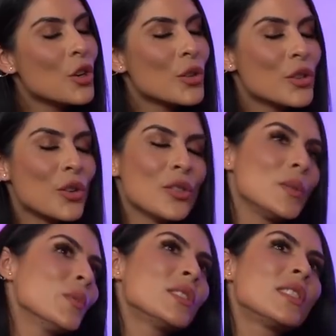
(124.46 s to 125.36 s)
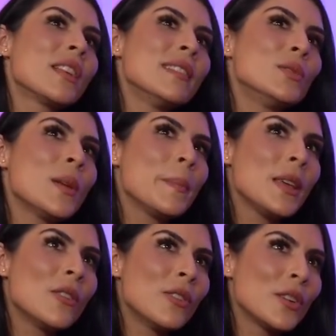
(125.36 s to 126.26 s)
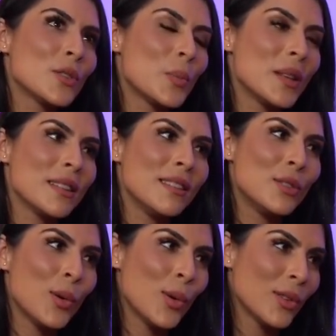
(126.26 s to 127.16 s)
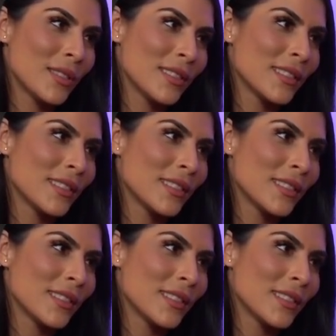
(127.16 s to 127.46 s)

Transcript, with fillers: Nos conocimos a través de un amigo que nos presentó,